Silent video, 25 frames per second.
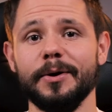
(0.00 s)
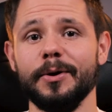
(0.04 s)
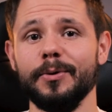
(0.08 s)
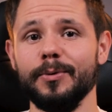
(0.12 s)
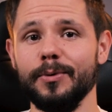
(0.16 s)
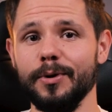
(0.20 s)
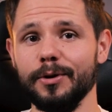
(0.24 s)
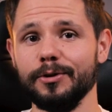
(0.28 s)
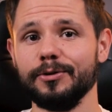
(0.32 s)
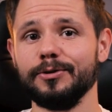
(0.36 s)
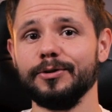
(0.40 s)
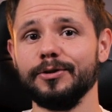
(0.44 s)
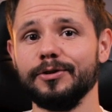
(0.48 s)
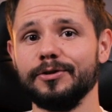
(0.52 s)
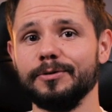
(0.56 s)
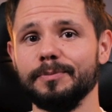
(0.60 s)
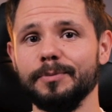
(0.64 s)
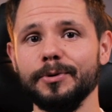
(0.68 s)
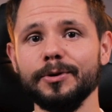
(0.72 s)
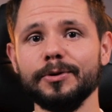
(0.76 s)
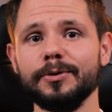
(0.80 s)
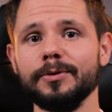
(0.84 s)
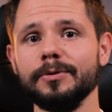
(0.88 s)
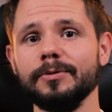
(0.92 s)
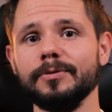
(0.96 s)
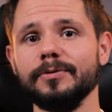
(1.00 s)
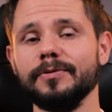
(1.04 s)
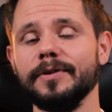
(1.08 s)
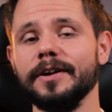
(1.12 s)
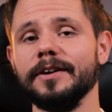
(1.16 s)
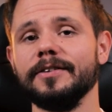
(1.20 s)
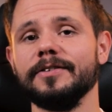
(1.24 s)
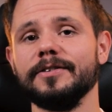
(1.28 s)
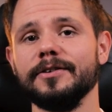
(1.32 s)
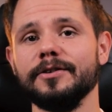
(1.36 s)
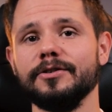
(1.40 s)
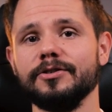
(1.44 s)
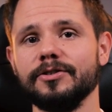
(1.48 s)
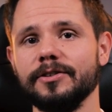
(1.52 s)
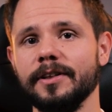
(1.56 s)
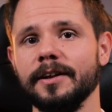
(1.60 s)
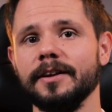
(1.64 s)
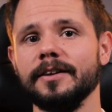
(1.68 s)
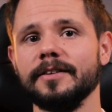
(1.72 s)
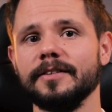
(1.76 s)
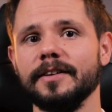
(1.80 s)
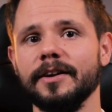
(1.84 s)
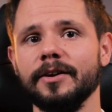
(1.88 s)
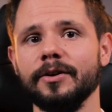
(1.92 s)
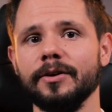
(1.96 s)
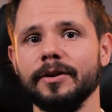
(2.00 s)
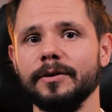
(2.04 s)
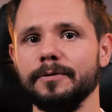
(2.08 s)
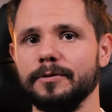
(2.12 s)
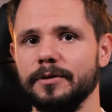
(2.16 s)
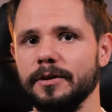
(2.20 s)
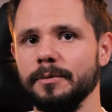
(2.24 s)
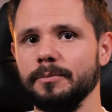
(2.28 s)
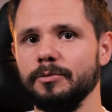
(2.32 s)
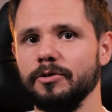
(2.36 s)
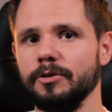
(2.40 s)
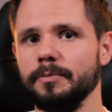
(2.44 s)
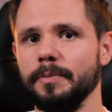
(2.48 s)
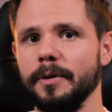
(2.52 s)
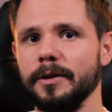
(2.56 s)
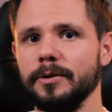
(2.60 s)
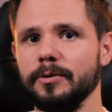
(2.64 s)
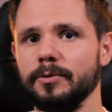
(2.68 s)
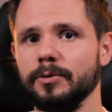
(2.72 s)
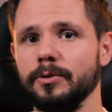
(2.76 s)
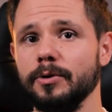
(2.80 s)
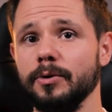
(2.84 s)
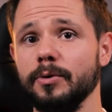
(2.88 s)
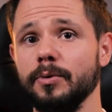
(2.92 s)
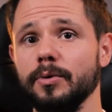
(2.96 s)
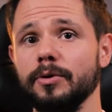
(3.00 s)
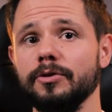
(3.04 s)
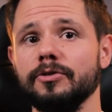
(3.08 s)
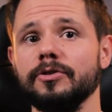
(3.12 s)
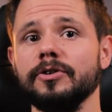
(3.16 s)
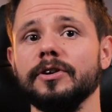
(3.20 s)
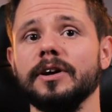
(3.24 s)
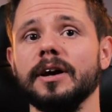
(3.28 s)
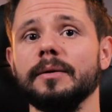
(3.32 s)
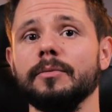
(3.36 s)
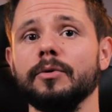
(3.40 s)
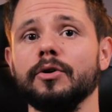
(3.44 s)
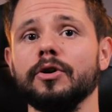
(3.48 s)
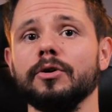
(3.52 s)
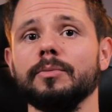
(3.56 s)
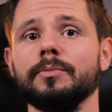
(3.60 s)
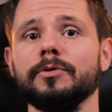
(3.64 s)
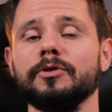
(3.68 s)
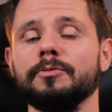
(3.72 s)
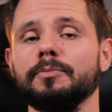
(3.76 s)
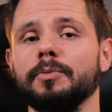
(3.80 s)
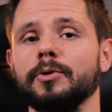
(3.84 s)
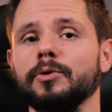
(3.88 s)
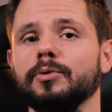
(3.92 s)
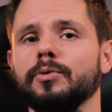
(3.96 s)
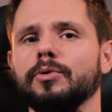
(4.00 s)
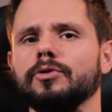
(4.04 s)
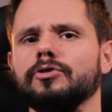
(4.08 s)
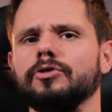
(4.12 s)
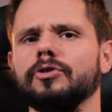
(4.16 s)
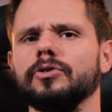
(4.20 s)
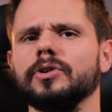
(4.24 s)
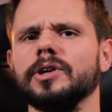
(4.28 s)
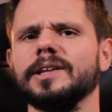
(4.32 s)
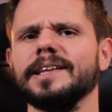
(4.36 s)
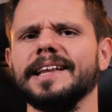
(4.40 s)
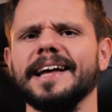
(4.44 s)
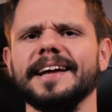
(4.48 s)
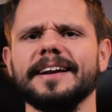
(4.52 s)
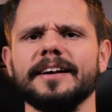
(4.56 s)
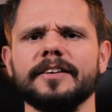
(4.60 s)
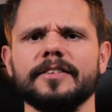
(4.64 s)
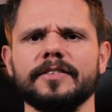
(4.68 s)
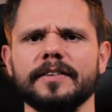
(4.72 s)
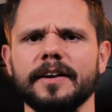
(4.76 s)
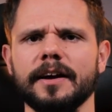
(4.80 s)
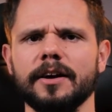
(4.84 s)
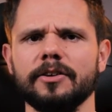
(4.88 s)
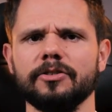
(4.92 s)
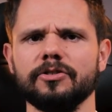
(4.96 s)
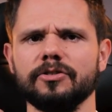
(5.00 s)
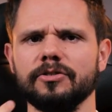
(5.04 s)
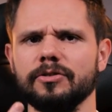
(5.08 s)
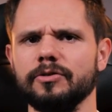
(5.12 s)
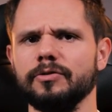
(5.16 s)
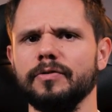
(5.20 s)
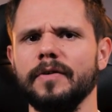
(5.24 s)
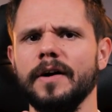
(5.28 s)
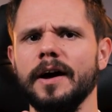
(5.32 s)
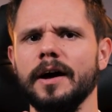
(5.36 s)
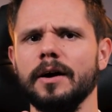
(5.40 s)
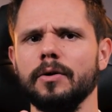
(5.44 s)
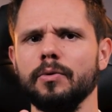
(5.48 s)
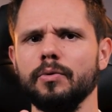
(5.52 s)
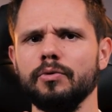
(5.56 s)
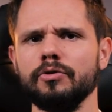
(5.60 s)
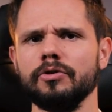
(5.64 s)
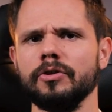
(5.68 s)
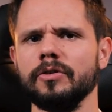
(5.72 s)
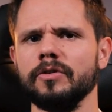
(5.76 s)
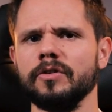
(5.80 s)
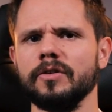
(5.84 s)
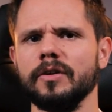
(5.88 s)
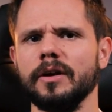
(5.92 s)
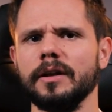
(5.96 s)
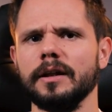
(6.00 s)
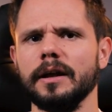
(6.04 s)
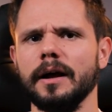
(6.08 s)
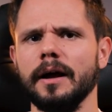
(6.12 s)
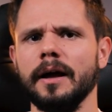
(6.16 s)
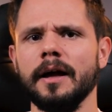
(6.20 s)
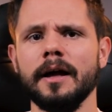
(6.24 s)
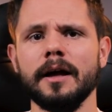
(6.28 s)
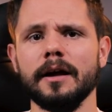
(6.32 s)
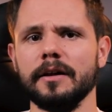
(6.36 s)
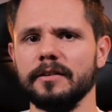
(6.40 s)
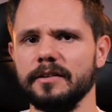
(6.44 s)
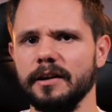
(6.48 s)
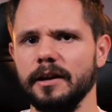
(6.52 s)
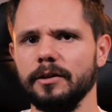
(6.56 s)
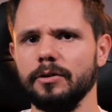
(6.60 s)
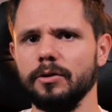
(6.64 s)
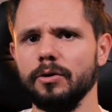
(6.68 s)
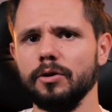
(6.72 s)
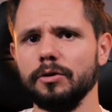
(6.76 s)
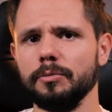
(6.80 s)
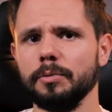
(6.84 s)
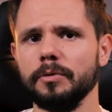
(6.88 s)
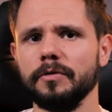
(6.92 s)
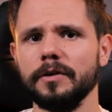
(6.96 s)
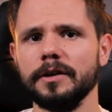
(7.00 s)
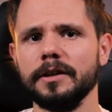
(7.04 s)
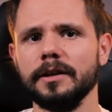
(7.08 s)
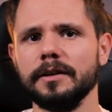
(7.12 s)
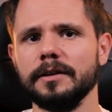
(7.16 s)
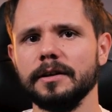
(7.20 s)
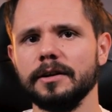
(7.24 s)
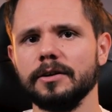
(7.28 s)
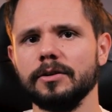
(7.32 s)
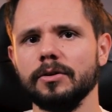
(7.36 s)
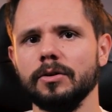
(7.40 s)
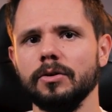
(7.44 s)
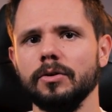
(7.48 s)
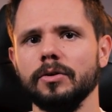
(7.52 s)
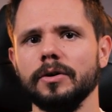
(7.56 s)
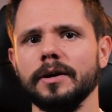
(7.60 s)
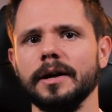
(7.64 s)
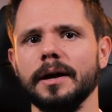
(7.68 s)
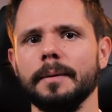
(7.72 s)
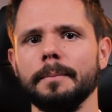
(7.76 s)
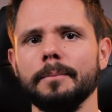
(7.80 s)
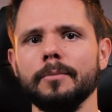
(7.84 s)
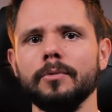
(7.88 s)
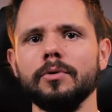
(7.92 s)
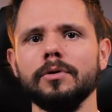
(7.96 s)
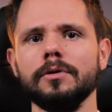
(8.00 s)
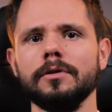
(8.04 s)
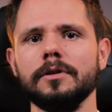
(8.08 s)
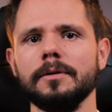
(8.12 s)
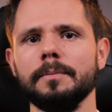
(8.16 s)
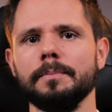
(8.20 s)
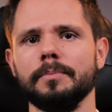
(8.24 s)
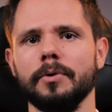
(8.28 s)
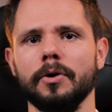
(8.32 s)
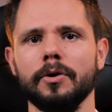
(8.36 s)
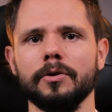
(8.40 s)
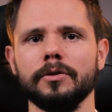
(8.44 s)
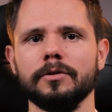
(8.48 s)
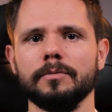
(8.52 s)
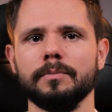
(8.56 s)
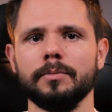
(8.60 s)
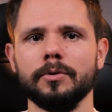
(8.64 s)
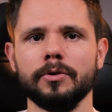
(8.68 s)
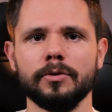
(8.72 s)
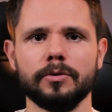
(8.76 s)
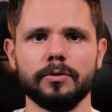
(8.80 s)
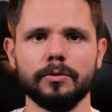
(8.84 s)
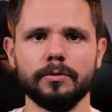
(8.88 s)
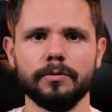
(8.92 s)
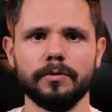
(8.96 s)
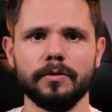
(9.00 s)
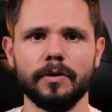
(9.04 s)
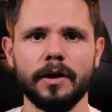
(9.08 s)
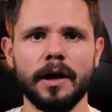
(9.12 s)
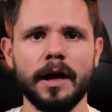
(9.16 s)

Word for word: Łączność Bluetooth w wersji 4.0 i w tym przypadku do głośnika mogą być podłączone naraz aż dwa urządzenia. Za to odpowiada technologia Multipoint Bluetooth.